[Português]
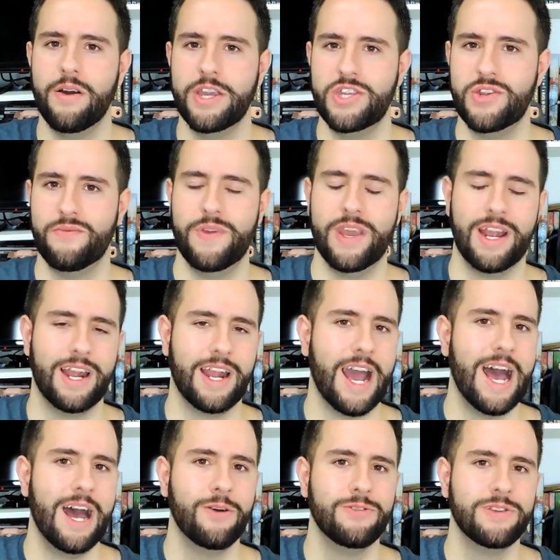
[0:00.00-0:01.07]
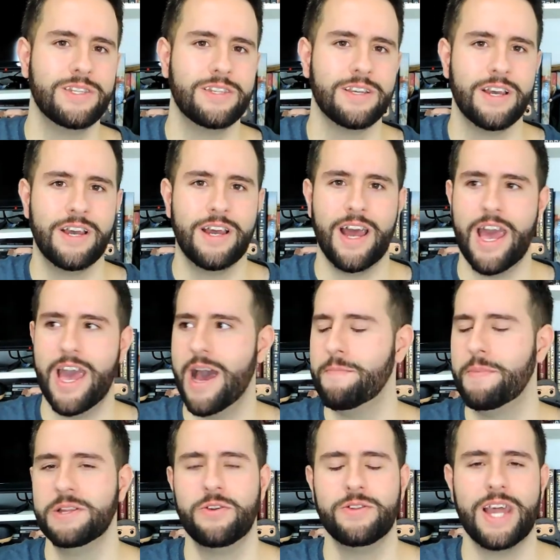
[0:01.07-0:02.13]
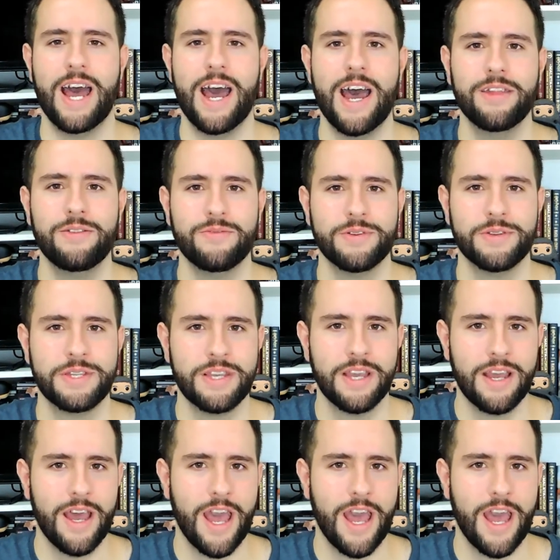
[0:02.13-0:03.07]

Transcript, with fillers: a gente vê carros é, abandonados,